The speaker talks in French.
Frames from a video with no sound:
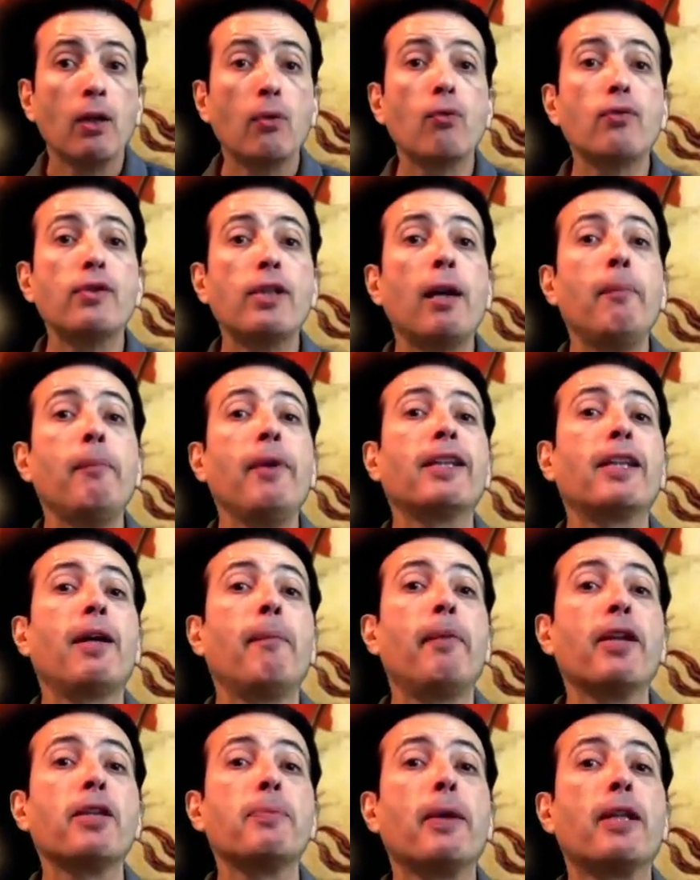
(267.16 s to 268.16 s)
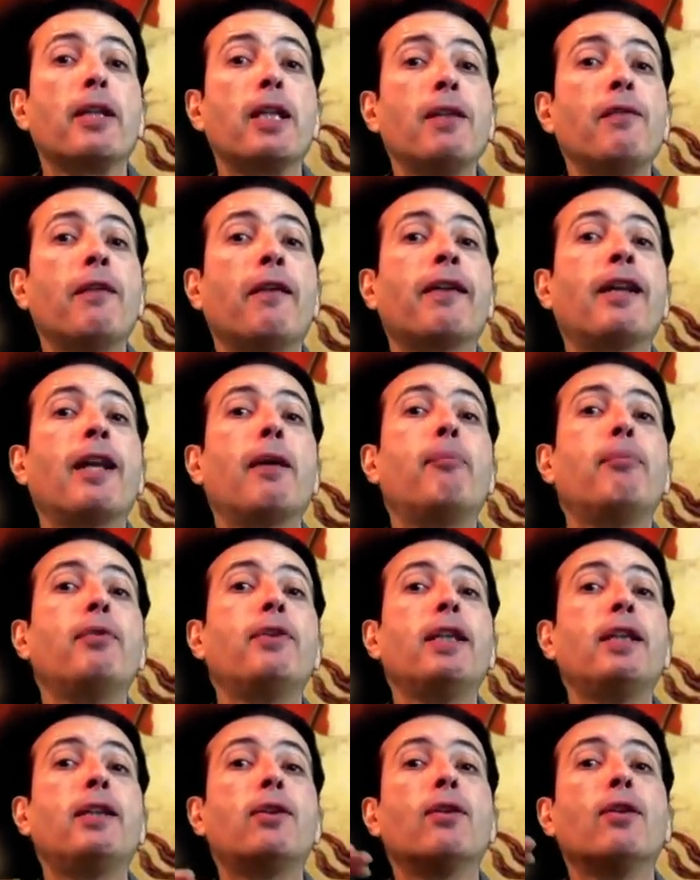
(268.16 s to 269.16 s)
Tout ça à mettre en perspective avec la
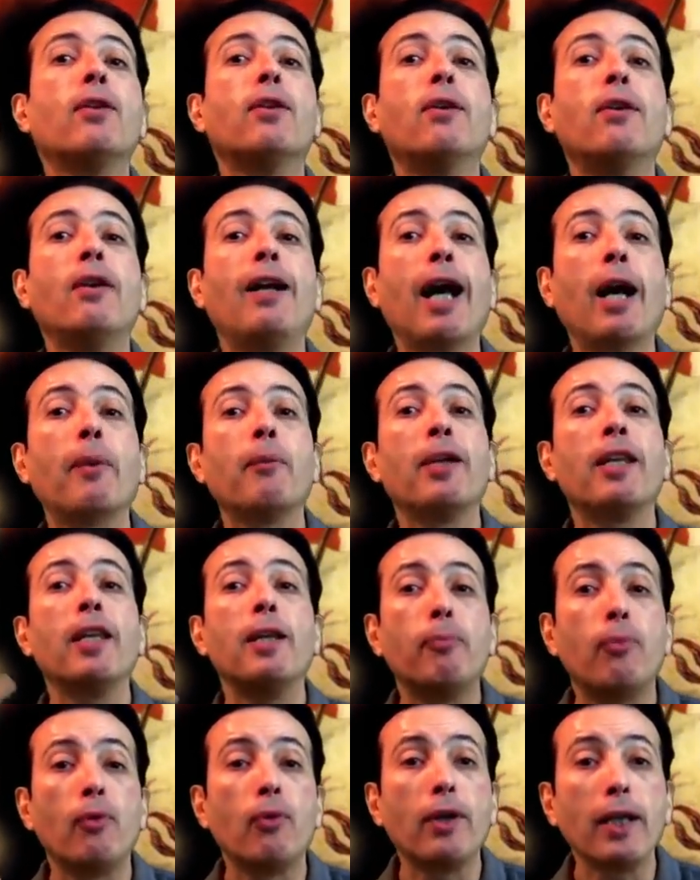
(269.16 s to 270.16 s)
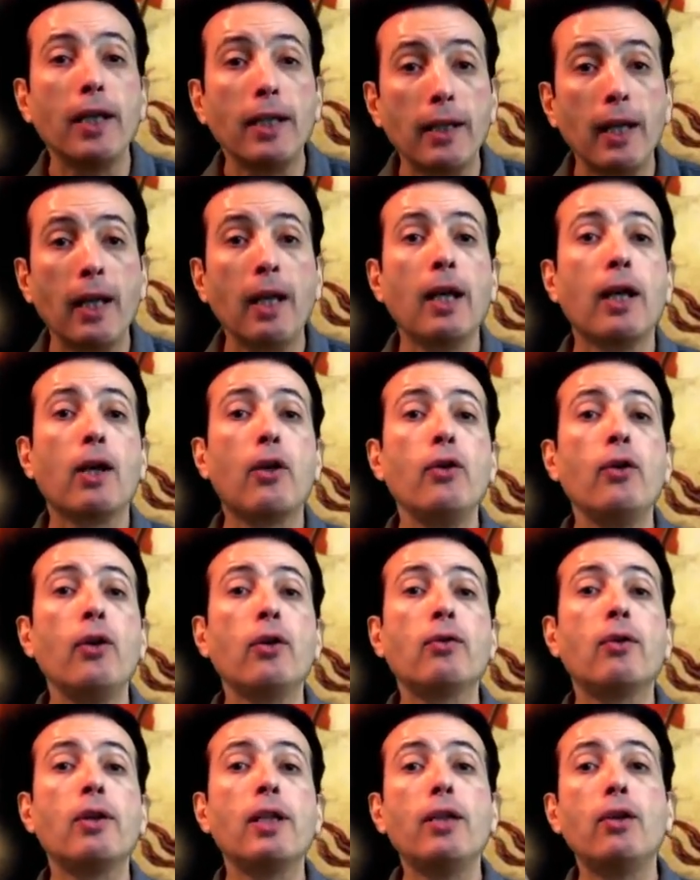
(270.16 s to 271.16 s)
petite euh, larme hypocrite que
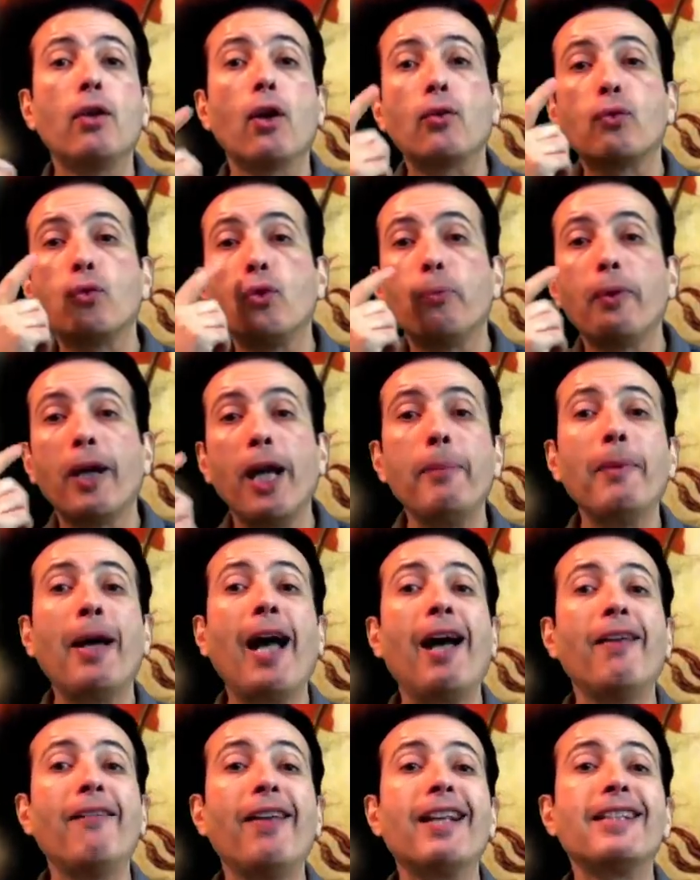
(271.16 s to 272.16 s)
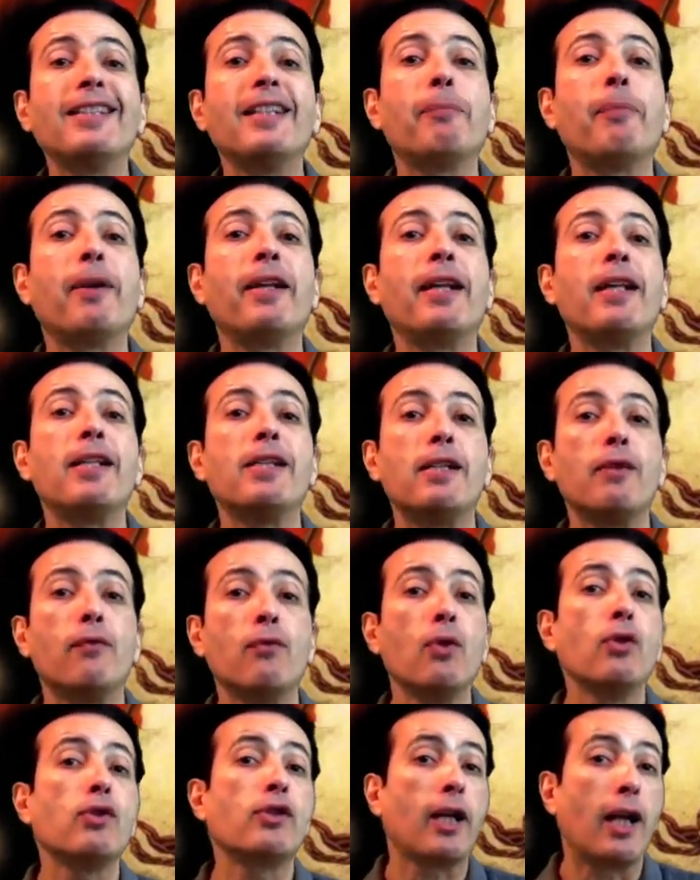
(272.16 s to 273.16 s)
notre leader suprême a versée pendant ses
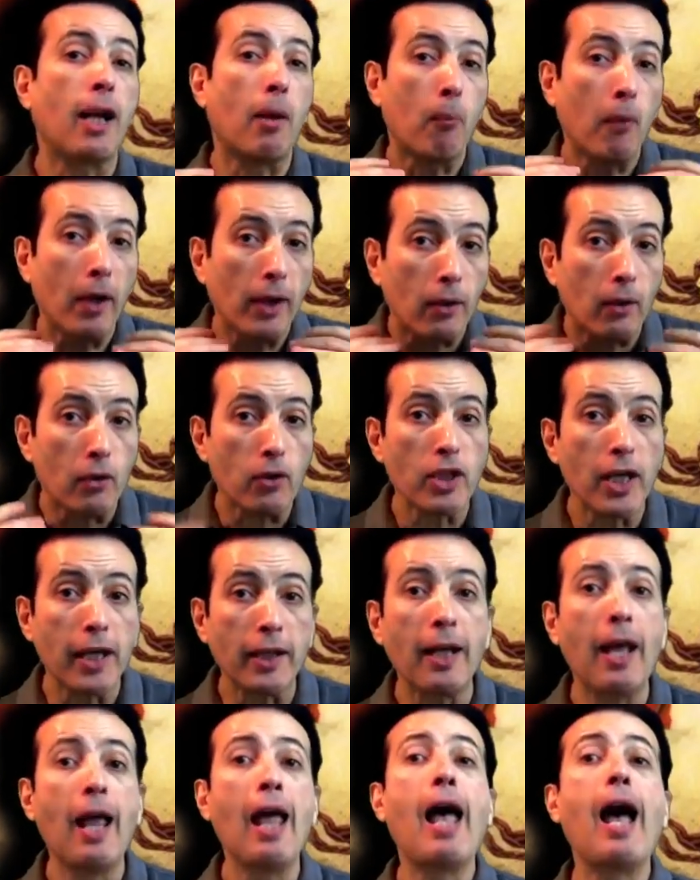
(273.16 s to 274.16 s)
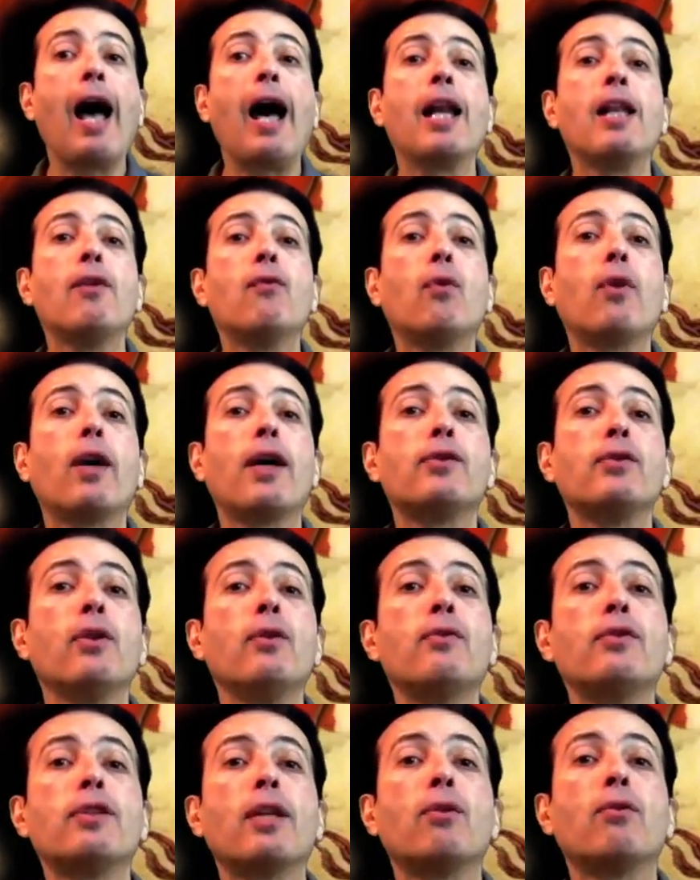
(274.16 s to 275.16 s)
vœux, sans la moindre gêne, à l'évocation
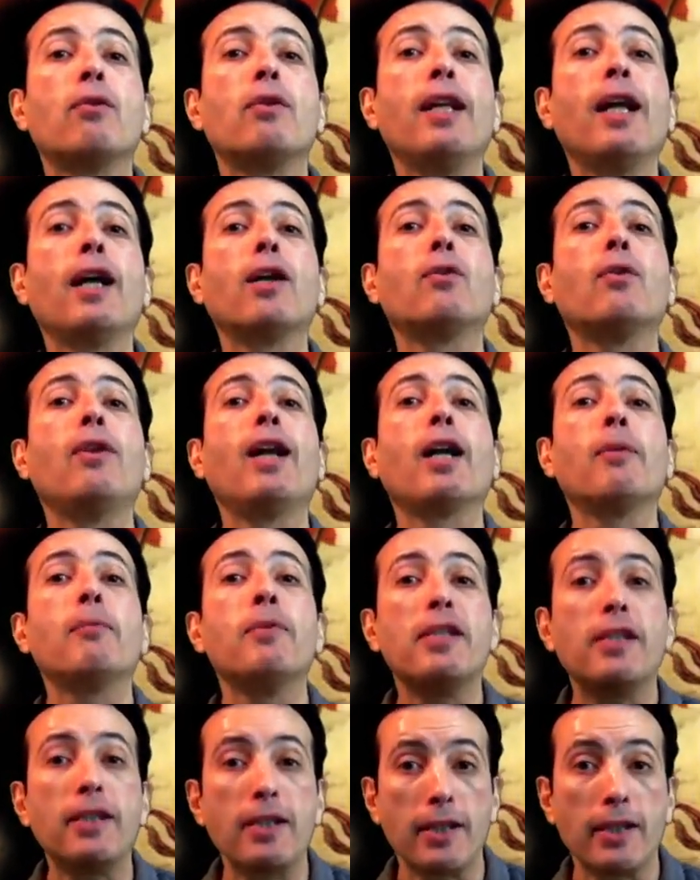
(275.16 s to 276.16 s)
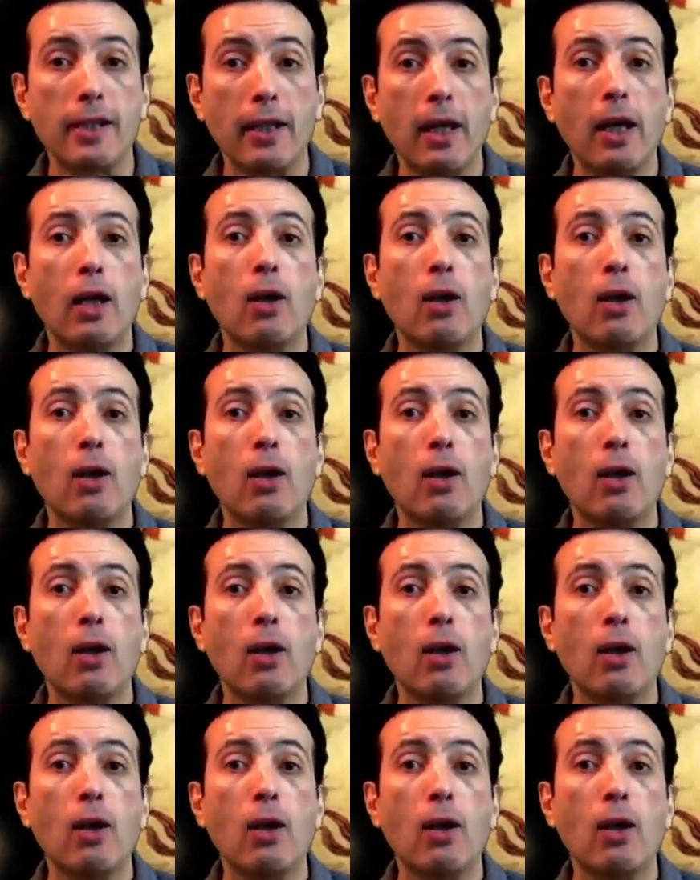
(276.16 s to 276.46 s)
du centenaire de l'armistice.